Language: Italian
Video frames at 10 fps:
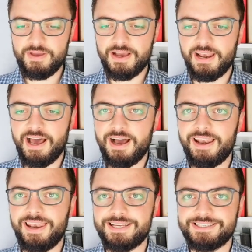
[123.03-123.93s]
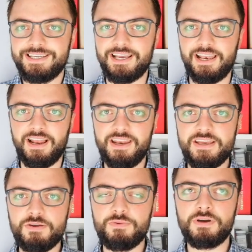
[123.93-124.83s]
Quea la lase la
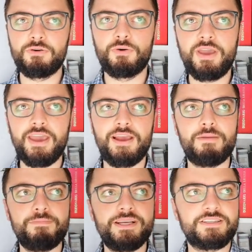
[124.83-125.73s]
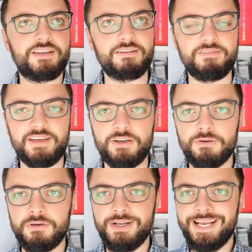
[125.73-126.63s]
lingua coché il me
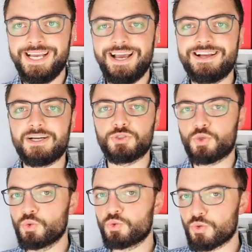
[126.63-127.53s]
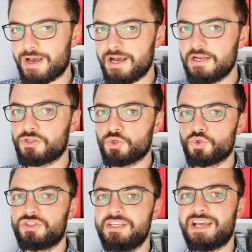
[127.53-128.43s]
sarveo e ga strutturale
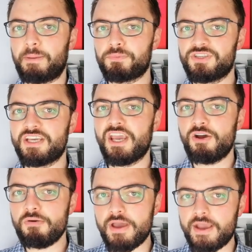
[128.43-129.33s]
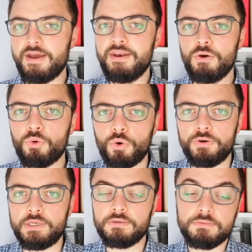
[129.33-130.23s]
so sinapse che goega i
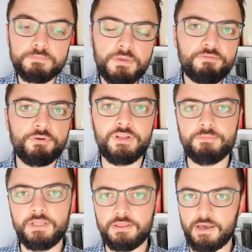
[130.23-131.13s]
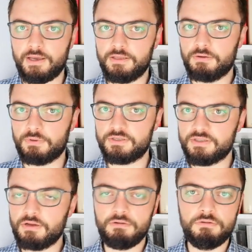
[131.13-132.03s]
neuroni. Pi fondamentale de
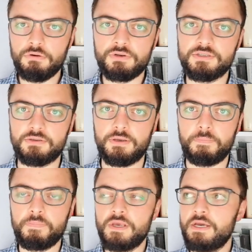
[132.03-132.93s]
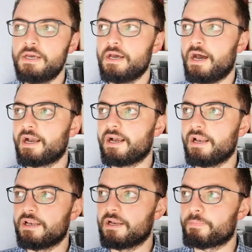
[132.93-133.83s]
questa non che se. Anche
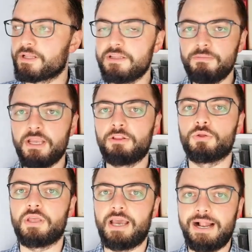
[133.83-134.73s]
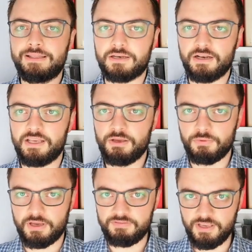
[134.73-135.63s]
all'apprendimento di altre
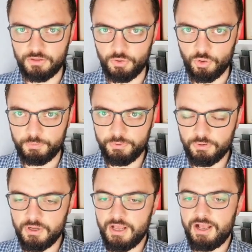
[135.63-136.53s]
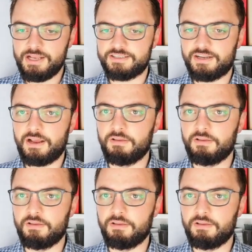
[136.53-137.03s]
lingue che viene dopo e sarà